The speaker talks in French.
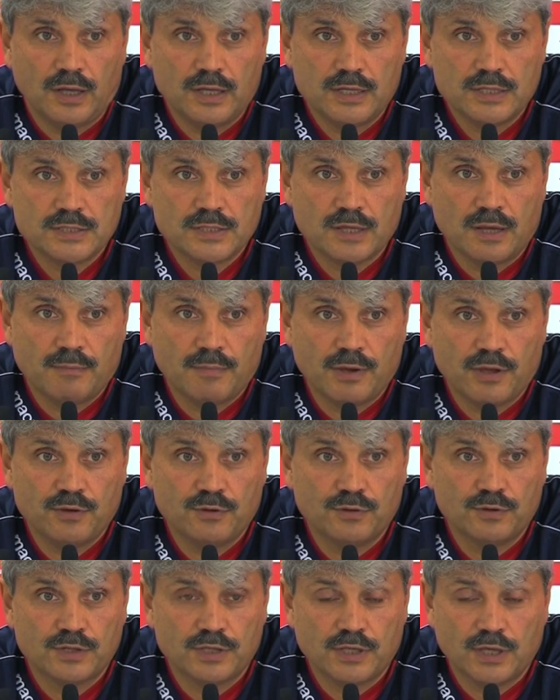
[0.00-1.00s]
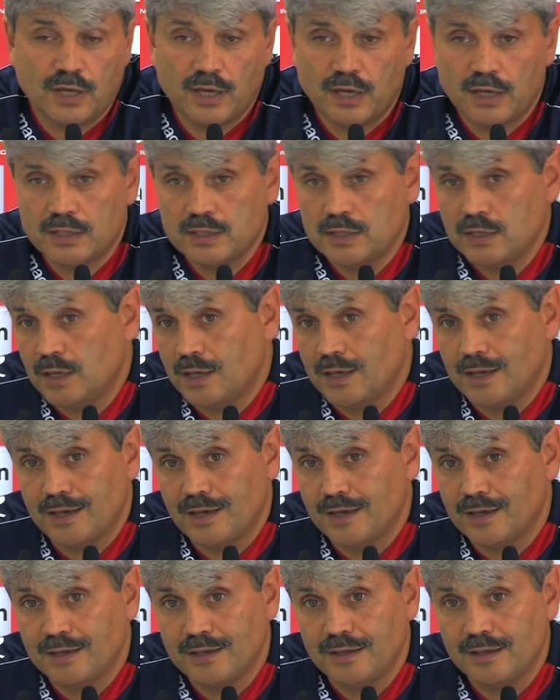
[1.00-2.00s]
c'est un maillot qui est, qui
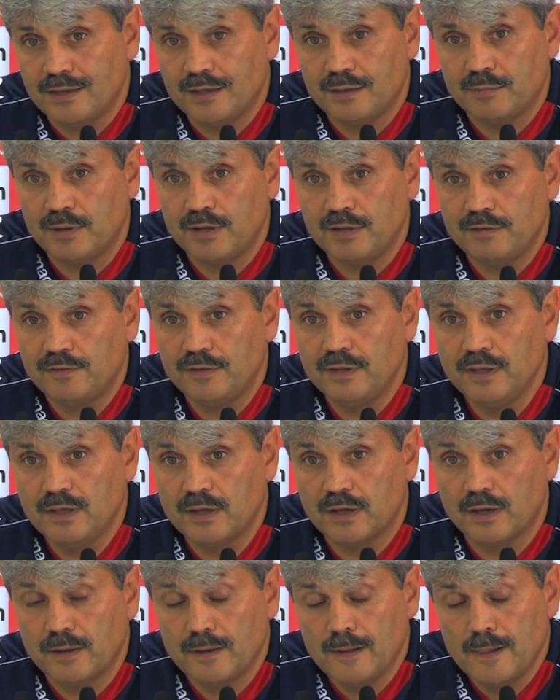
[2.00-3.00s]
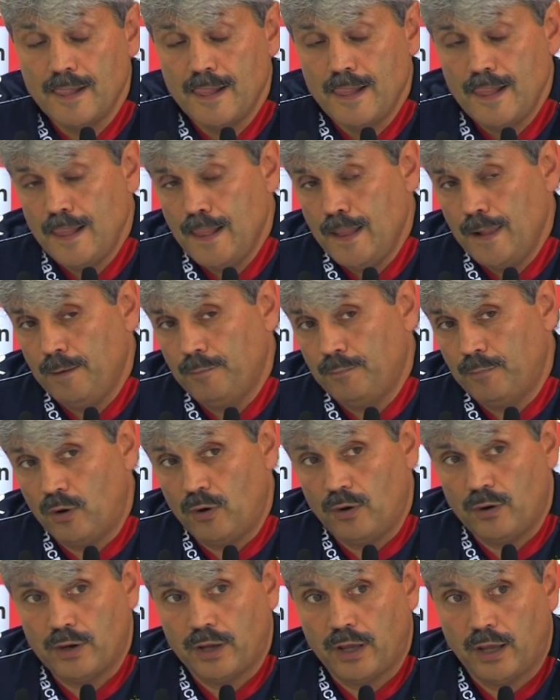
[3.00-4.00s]
est, magnifique.
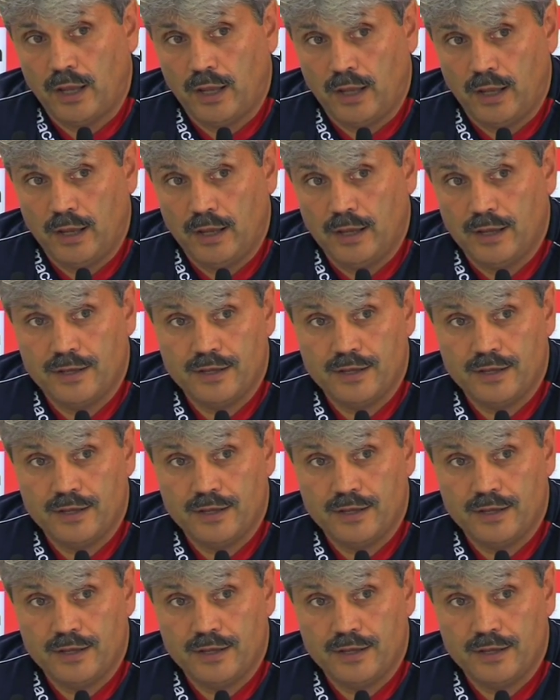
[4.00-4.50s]
Bon, et